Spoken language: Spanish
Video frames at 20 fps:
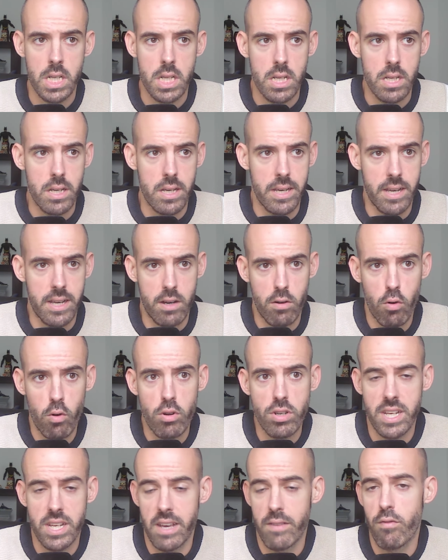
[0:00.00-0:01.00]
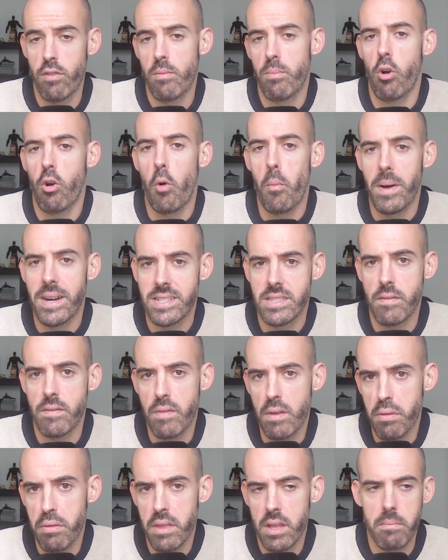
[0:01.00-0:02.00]
Eh, sí que fue un poco más
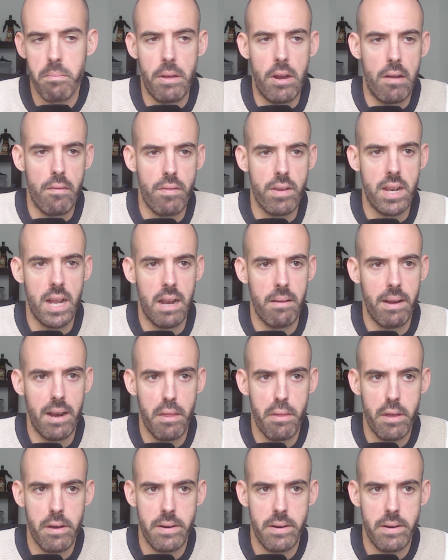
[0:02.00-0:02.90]
difícil, pero al final Valencia